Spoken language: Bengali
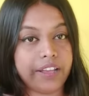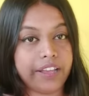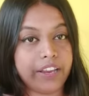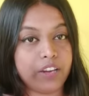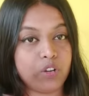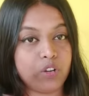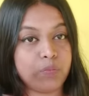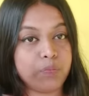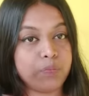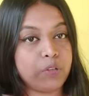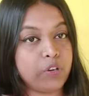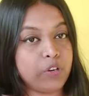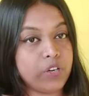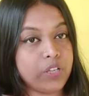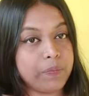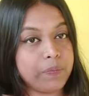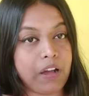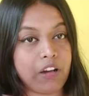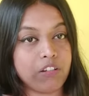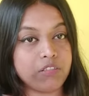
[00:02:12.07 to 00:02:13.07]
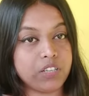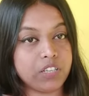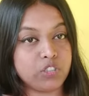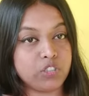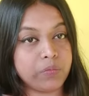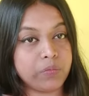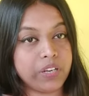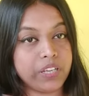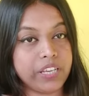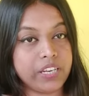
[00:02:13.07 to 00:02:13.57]
এরকম ধরনের পাউডার
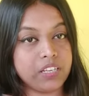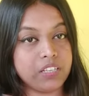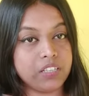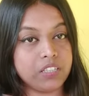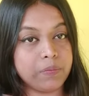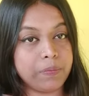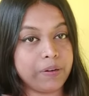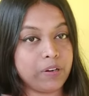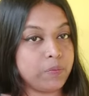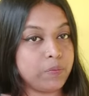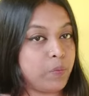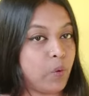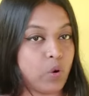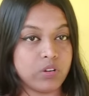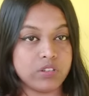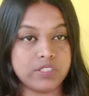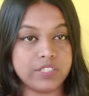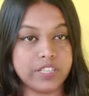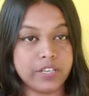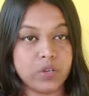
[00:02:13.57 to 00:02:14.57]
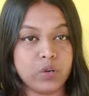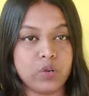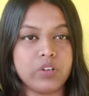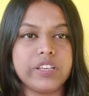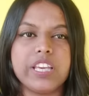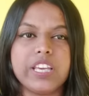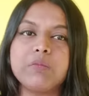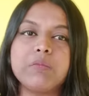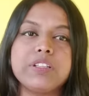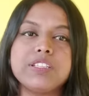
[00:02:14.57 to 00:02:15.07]
তোমরা কিনে নিতে পারো পন্ডসের হোক
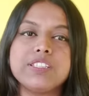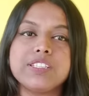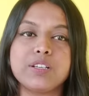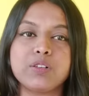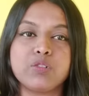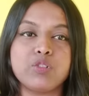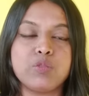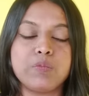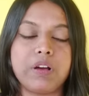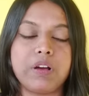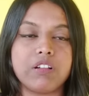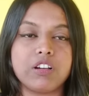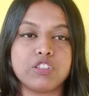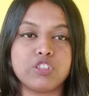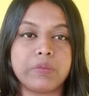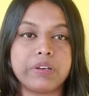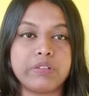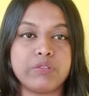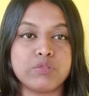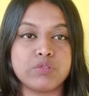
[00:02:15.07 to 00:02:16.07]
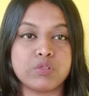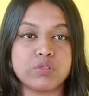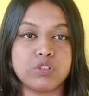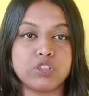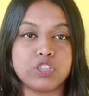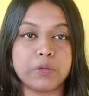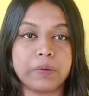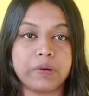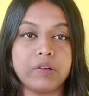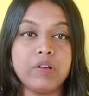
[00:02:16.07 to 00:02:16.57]
কিংবা যে কোনো পাউডার তোমরা ইউজ
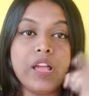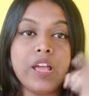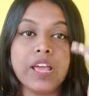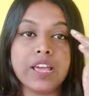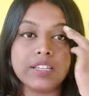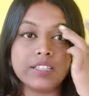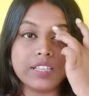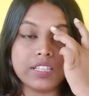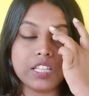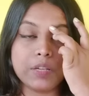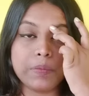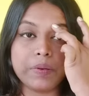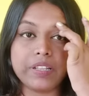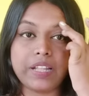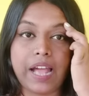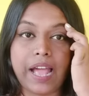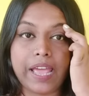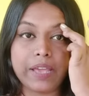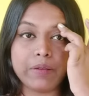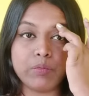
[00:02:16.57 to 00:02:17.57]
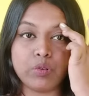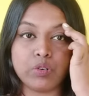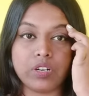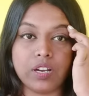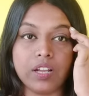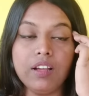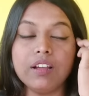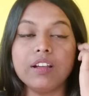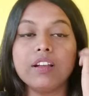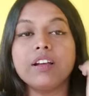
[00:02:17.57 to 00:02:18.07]
করতে পারো যাতে আমাদের
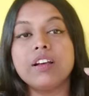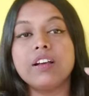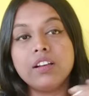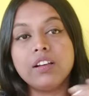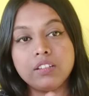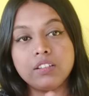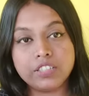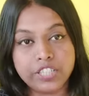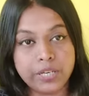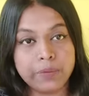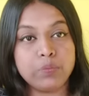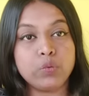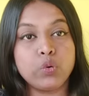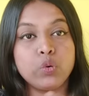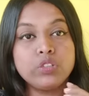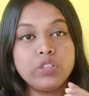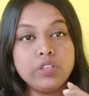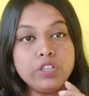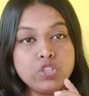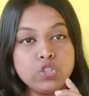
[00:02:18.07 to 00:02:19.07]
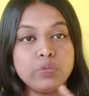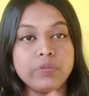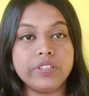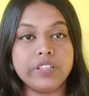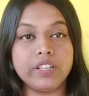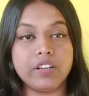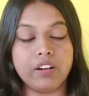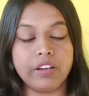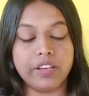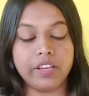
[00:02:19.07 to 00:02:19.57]
আইব্রোটা শেপ করতে
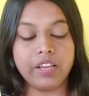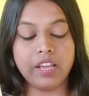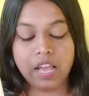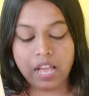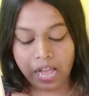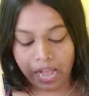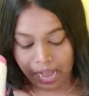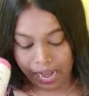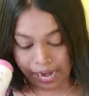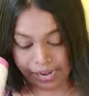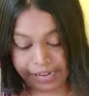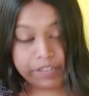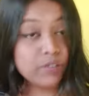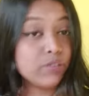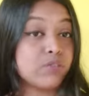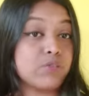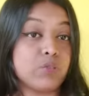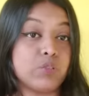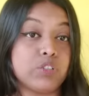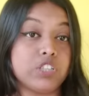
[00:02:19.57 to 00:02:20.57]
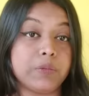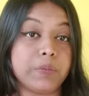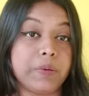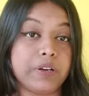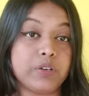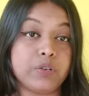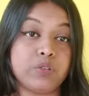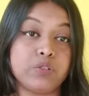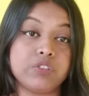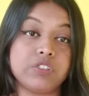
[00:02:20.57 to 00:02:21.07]
সুবিধা হয় আর ইউজ করতে
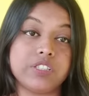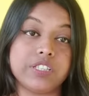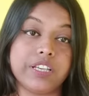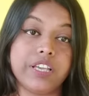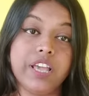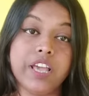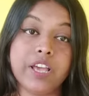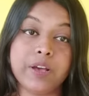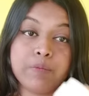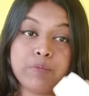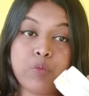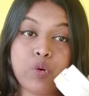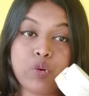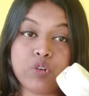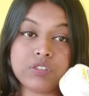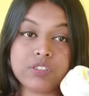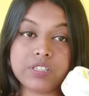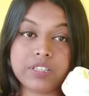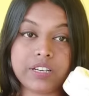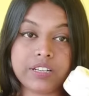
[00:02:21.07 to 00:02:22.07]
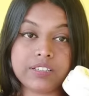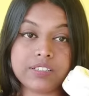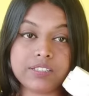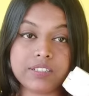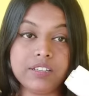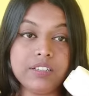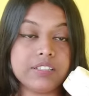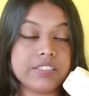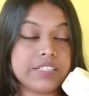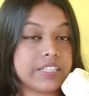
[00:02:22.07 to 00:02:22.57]
পারো হচ্ছে
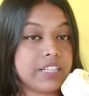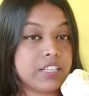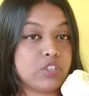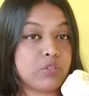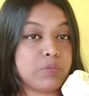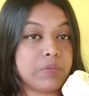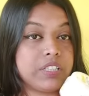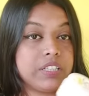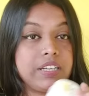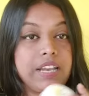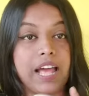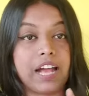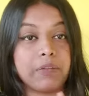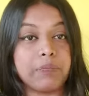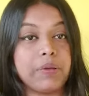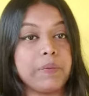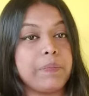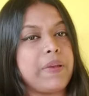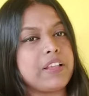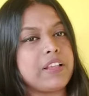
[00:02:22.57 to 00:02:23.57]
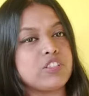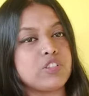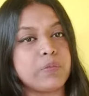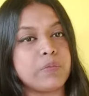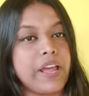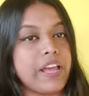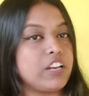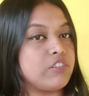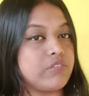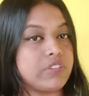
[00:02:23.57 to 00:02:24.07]
ময়শ্চারাইজার যেটা তোমাদের লাগবে প্লাস
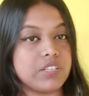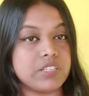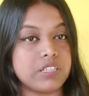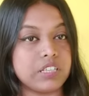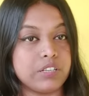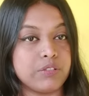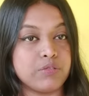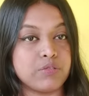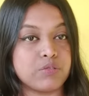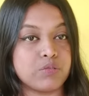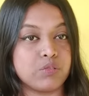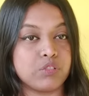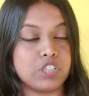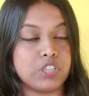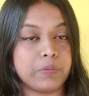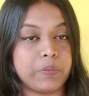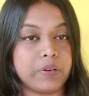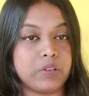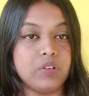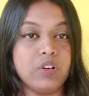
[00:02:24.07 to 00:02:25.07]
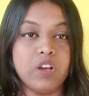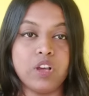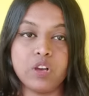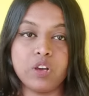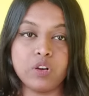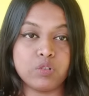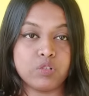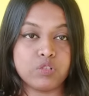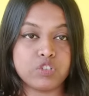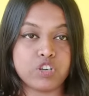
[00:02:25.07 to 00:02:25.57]
তোমরা অ্যালোভেরা জেল ইউজ করতে পারো
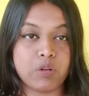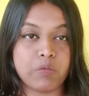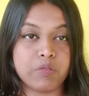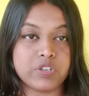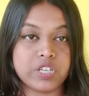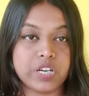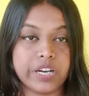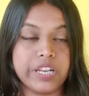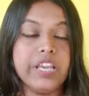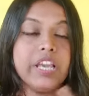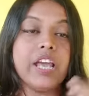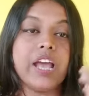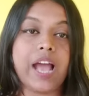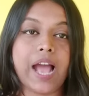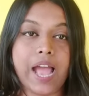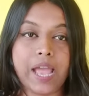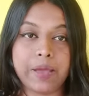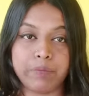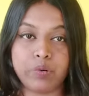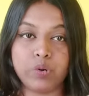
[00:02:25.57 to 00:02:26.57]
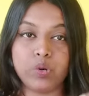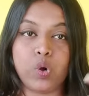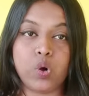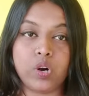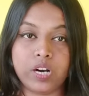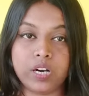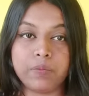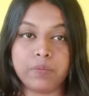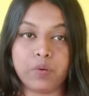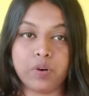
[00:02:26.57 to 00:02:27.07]
কোনো সমস্যা নেই আইব্রো
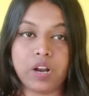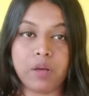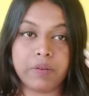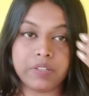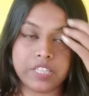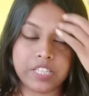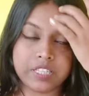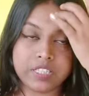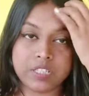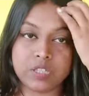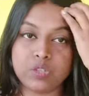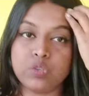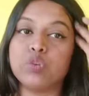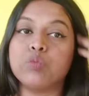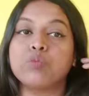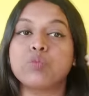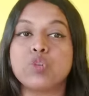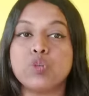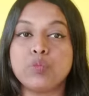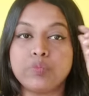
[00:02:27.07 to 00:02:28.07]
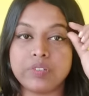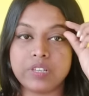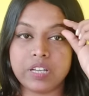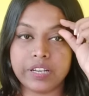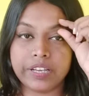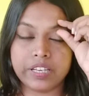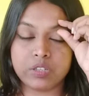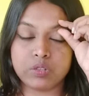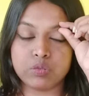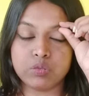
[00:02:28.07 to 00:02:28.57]
করার পর আমাদের যে লোমকূপটা
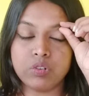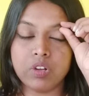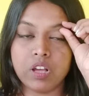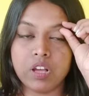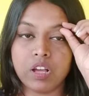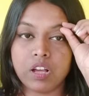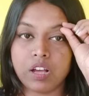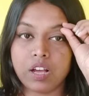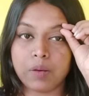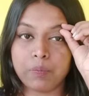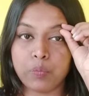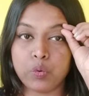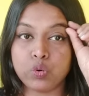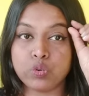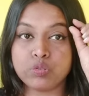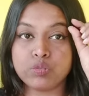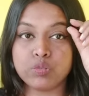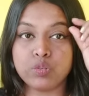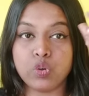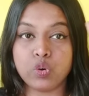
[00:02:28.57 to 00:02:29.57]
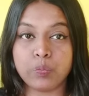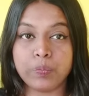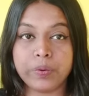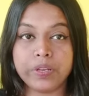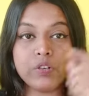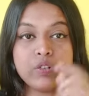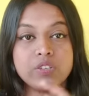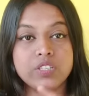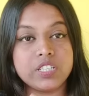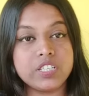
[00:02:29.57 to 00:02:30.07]
একটু পোর্সগুলো
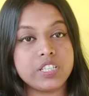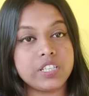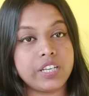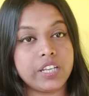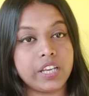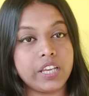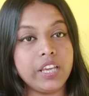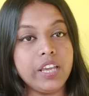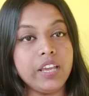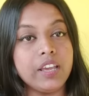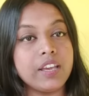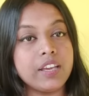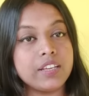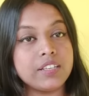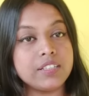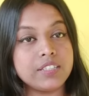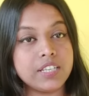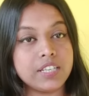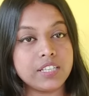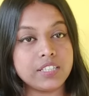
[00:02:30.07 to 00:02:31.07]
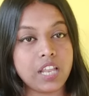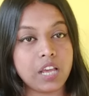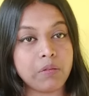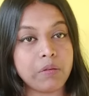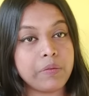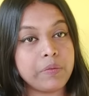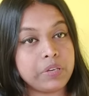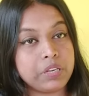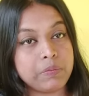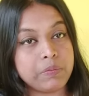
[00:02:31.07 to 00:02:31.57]
ওপেন হয়েছে সেটাকে
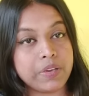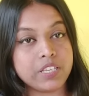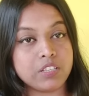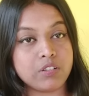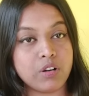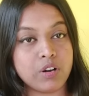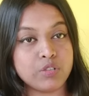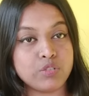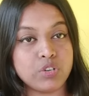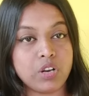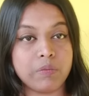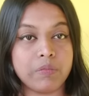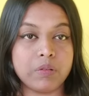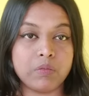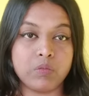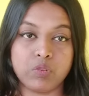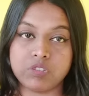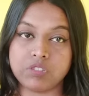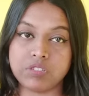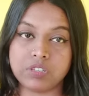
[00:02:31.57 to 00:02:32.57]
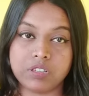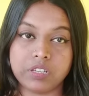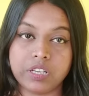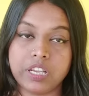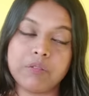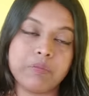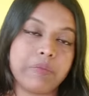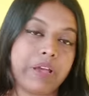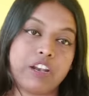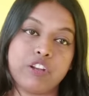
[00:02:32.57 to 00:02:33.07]
ঠিকঠাকভাবে মিনিমাইজ করার জন্য আমরা ময়শ্চারাইজার
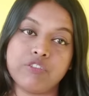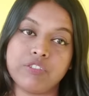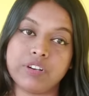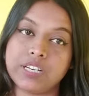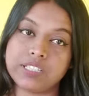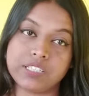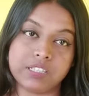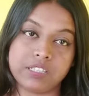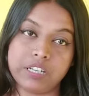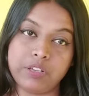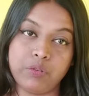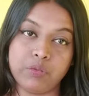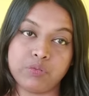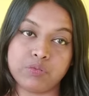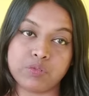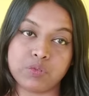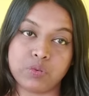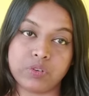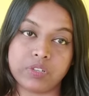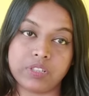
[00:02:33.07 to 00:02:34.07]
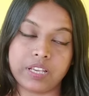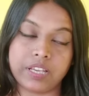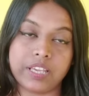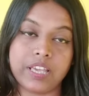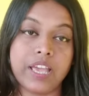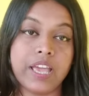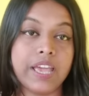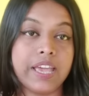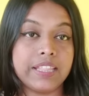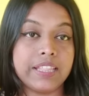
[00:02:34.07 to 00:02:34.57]
কিংবা অ্যালোভেরা জেলটা ইউজ করে থাকি
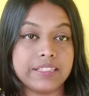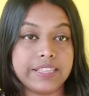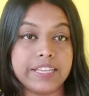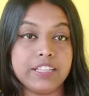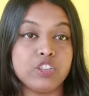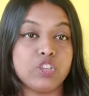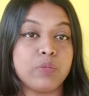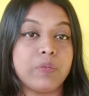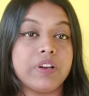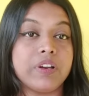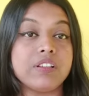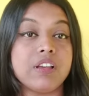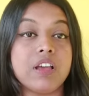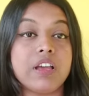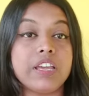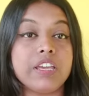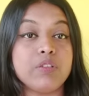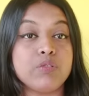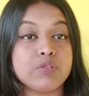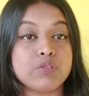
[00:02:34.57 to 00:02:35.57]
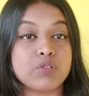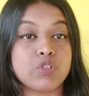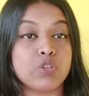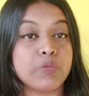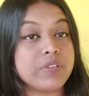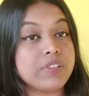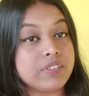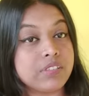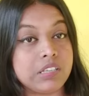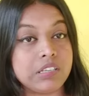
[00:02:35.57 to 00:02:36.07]
দেন তোমরা ইউজ
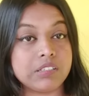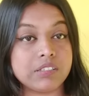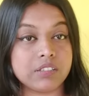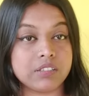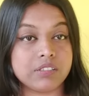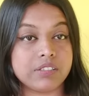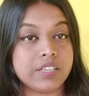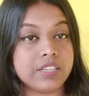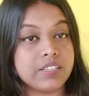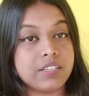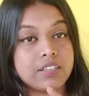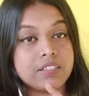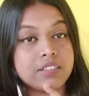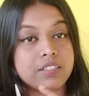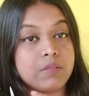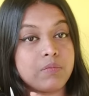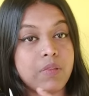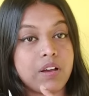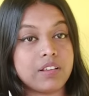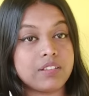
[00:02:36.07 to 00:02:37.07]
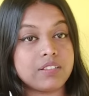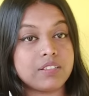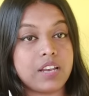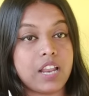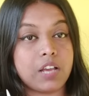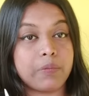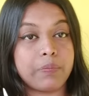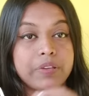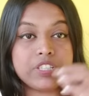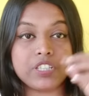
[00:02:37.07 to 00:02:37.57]
করবে সিজার সিজার্সটা মাস্ক
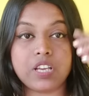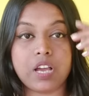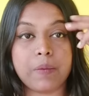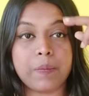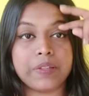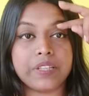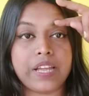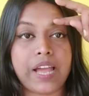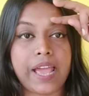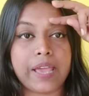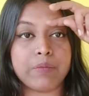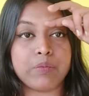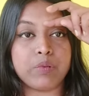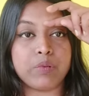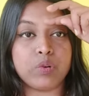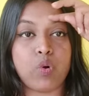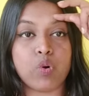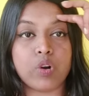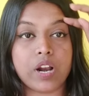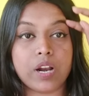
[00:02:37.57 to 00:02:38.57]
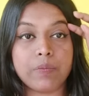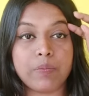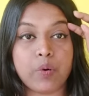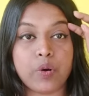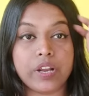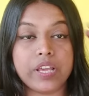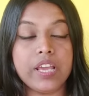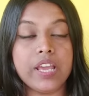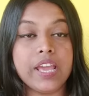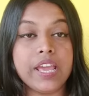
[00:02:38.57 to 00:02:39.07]
লাগবে যে আমাদের আইব্রো করার
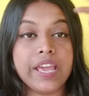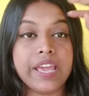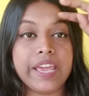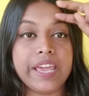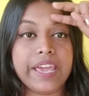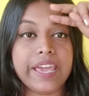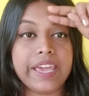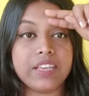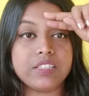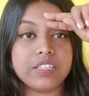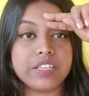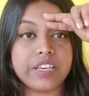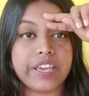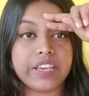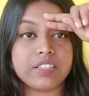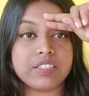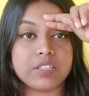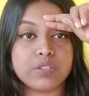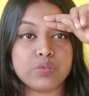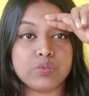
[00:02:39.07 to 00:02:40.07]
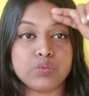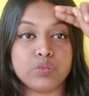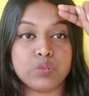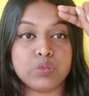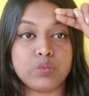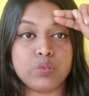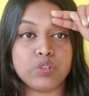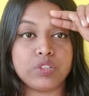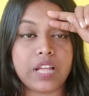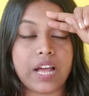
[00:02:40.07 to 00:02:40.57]
পরে এই যে এক্সট্রা
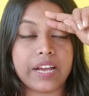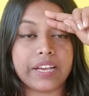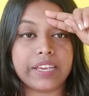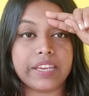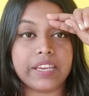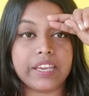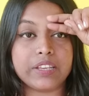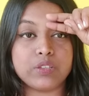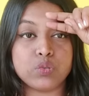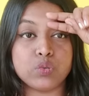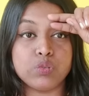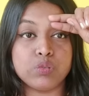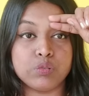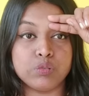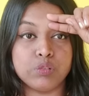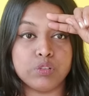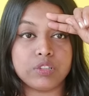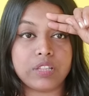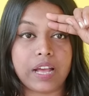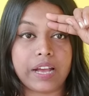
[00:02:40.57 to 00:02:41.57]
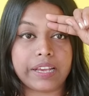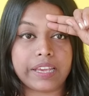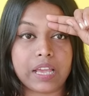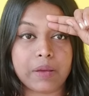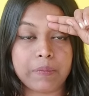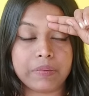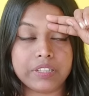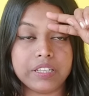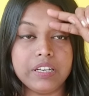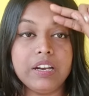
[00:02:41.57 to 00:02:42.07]
সুতোগুলো থাকে চুলগুলো থাকে
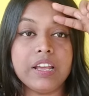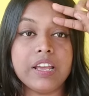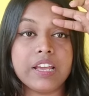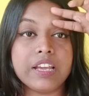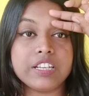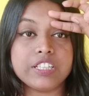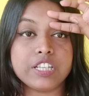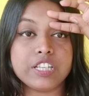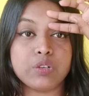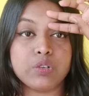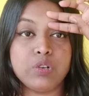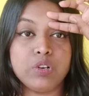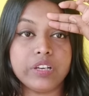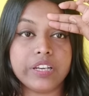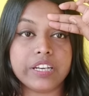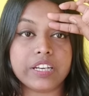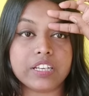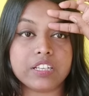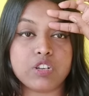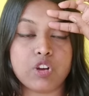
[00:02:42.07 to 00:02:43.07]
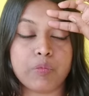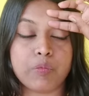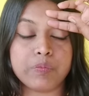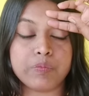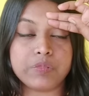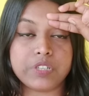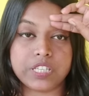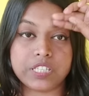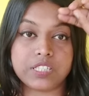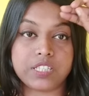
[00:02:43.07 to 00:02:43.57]
আমাদের সেগুলো কেটে
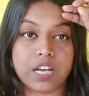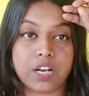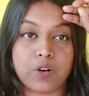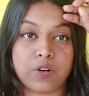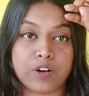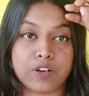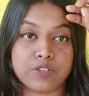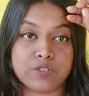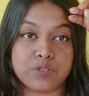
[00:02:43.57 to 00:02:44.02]
ঠিকঠাক করার